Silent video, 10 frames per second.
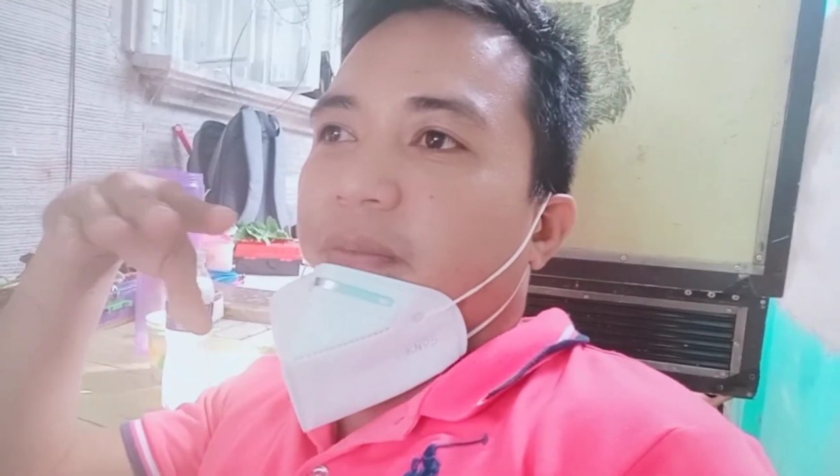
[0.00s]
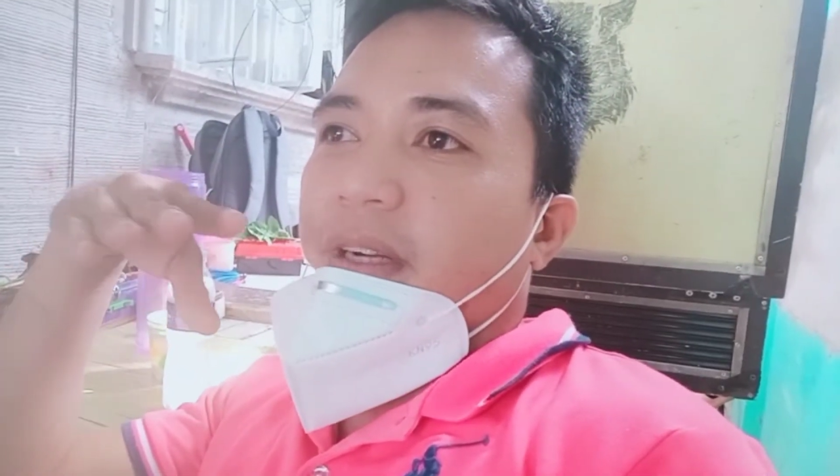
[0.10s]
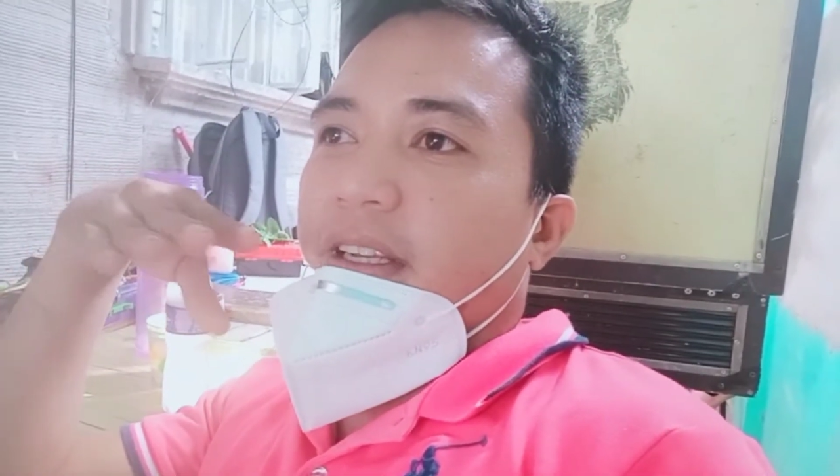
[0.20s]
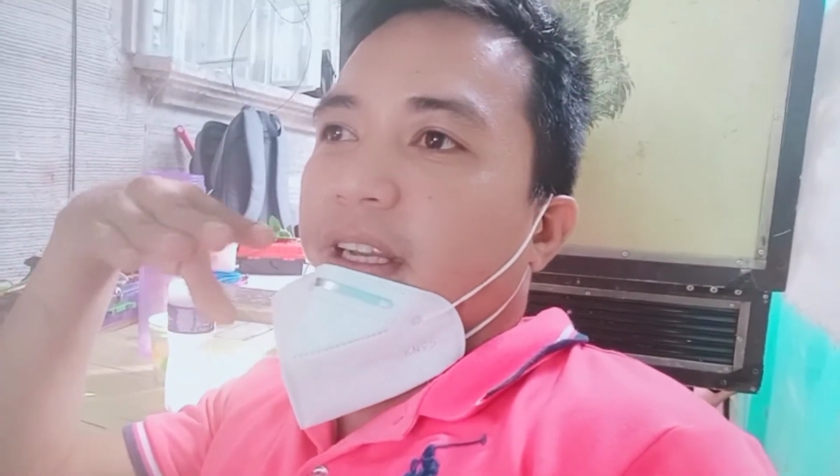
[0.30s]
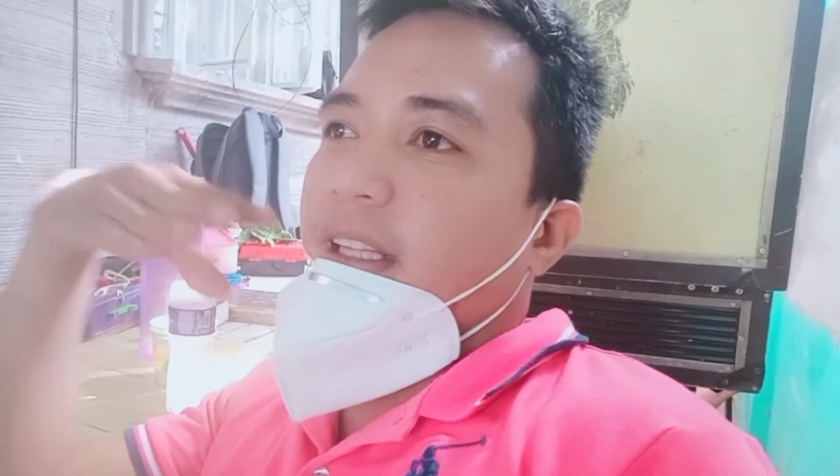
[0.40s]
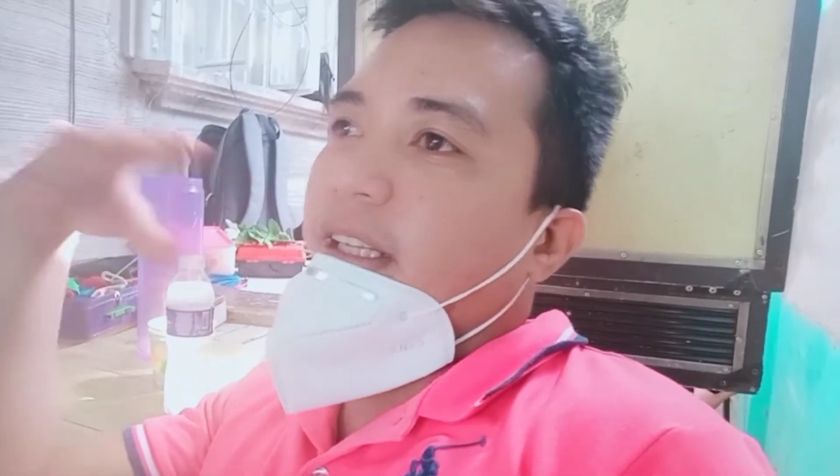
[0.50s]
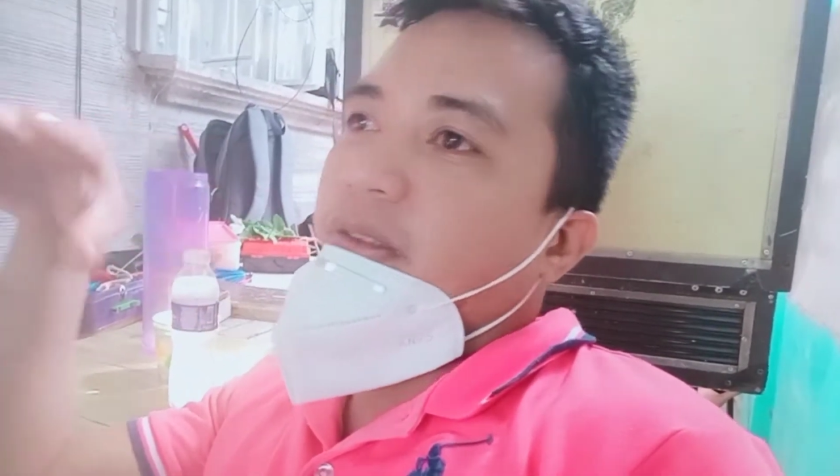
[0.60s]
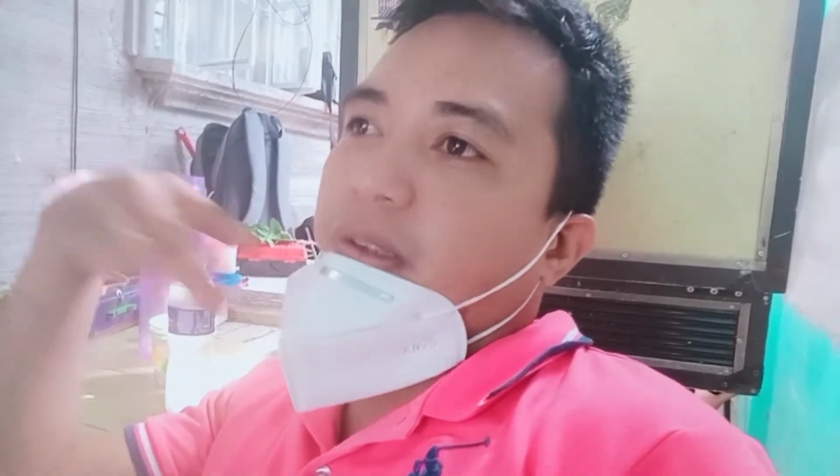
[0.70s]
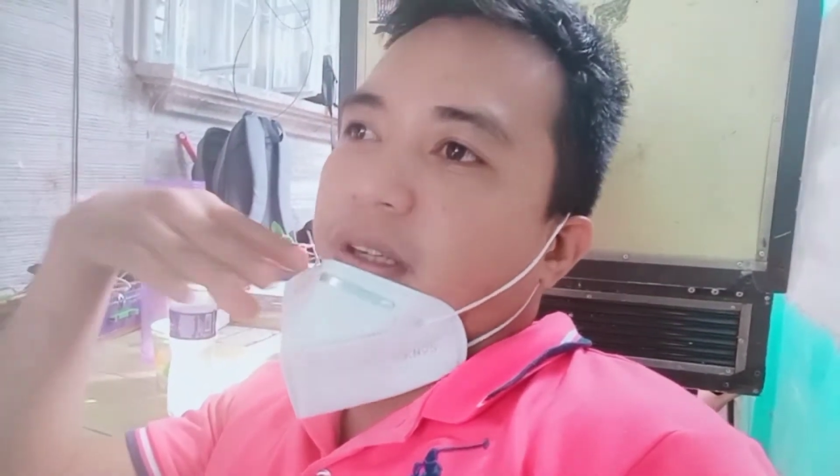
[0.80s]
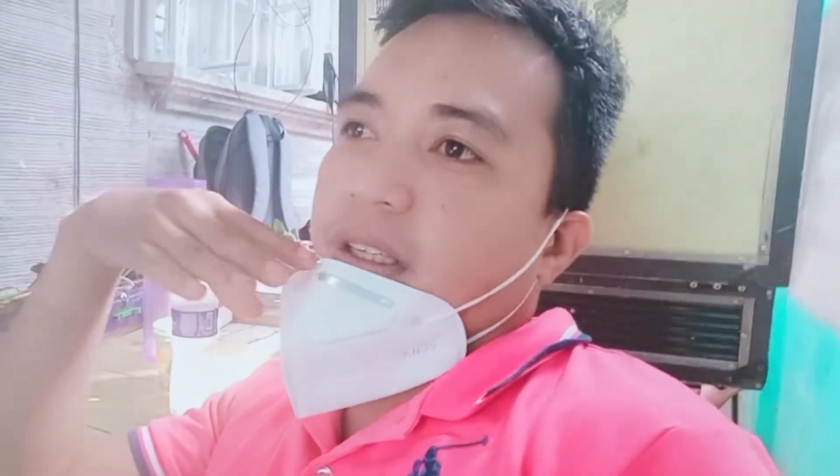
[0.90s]
maging
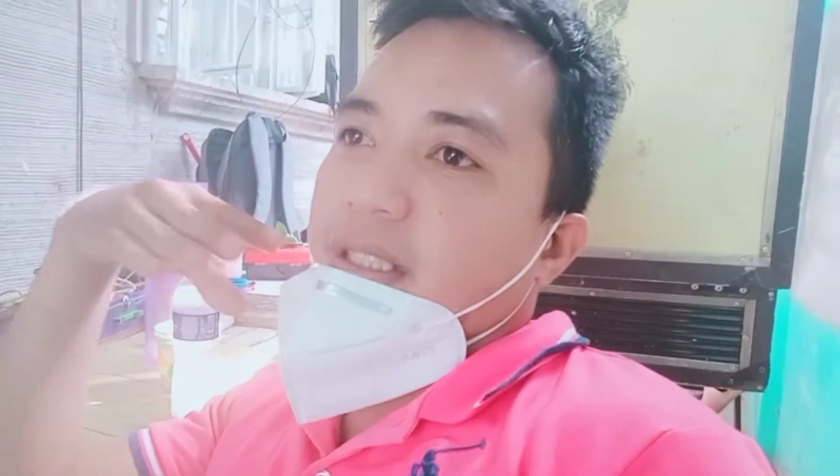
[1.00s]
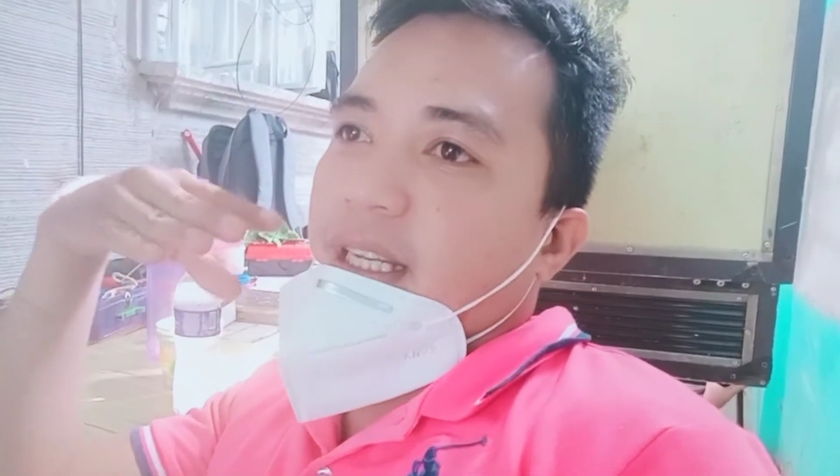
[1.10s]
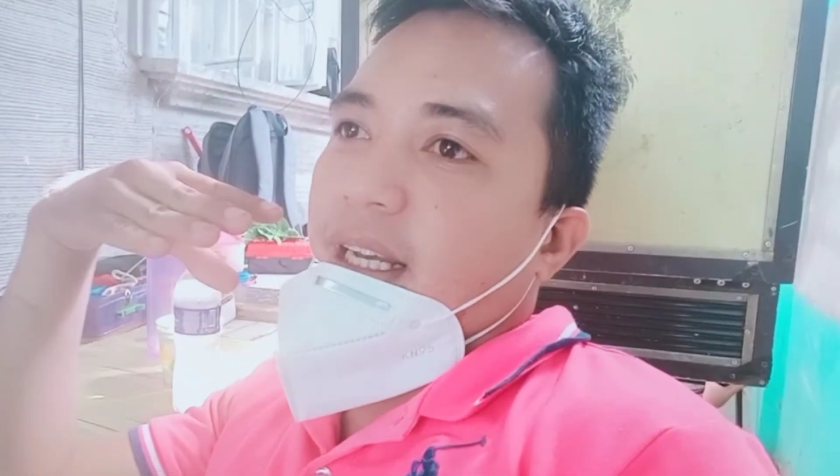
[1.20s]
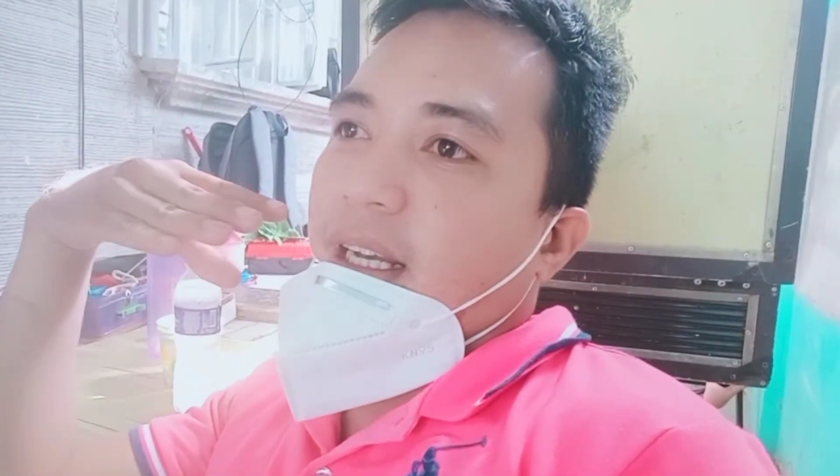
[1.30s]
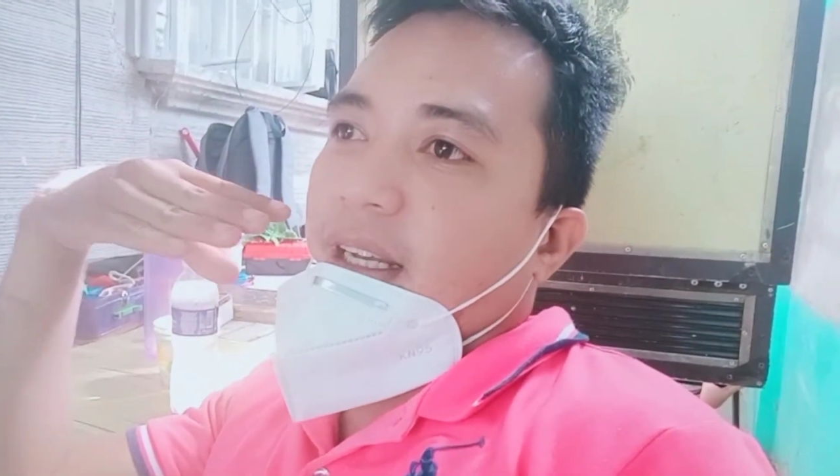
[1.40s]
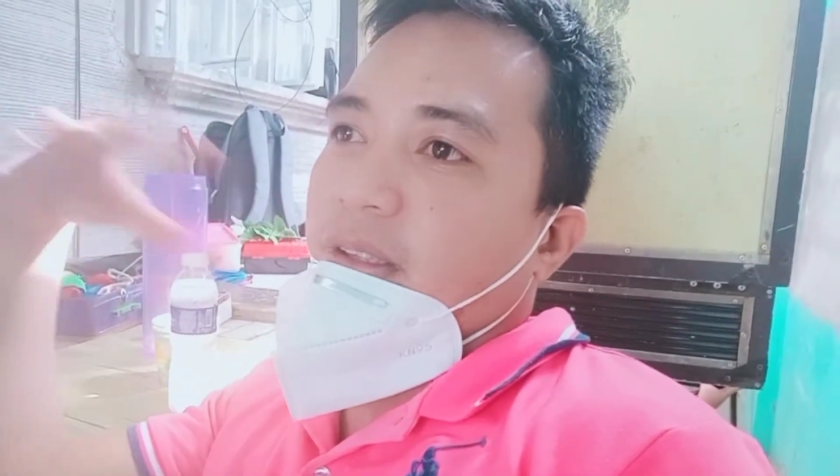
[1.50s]
alerto kayo sa